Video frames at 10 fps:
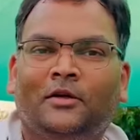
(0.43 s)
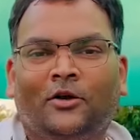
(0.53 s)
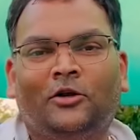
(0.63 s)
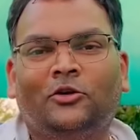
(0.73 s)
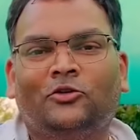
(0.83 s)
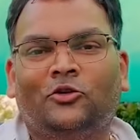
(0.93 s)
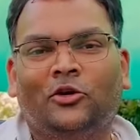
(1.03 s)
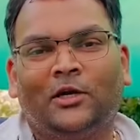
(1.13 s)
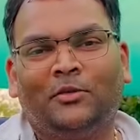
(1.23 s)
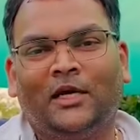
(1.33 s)
और दोस्तों
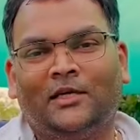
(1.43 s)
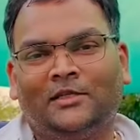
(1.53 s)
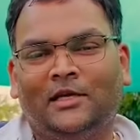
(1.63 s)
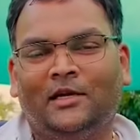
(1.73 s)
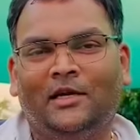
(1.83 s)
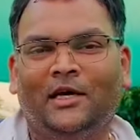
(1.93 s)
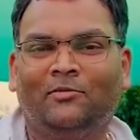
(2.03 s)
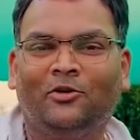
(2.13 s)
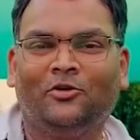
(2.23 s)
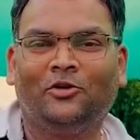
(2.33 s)
गर्मी कैसे चल रही है आप
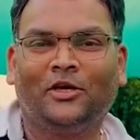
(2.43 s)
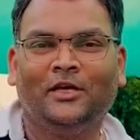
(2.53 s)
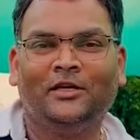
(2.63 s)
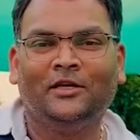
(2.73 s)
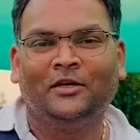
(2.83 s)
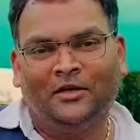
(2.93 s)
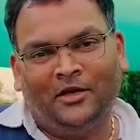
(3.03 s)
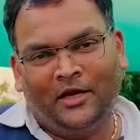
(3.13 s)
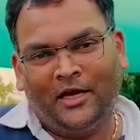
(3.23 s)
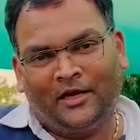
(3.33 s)
लोगों की
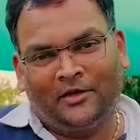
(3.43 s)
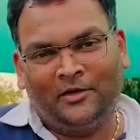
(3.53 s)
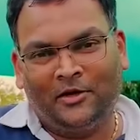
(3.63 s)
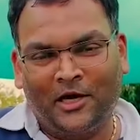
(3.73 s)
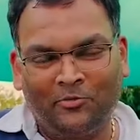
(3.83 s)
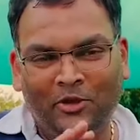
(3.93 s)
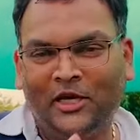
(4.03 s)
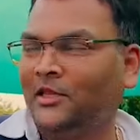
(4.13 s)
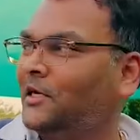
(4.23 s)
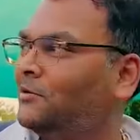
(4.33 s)
एक गर्मी
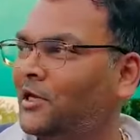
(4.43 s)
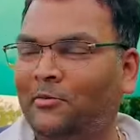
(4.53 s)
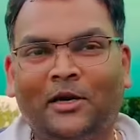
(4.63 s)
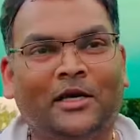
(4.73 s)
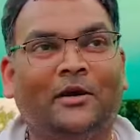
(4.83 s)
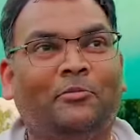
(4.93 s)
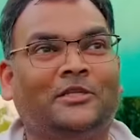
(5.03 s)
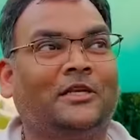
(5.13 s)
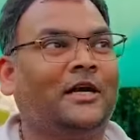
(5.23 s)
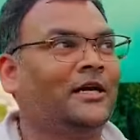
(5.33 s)
के तटके भड़के
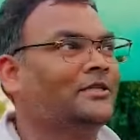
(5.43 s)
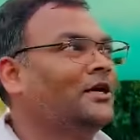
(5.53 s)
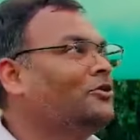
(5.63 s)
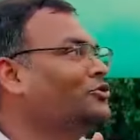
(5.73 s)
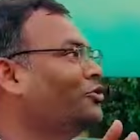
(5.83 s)
बचने का देखो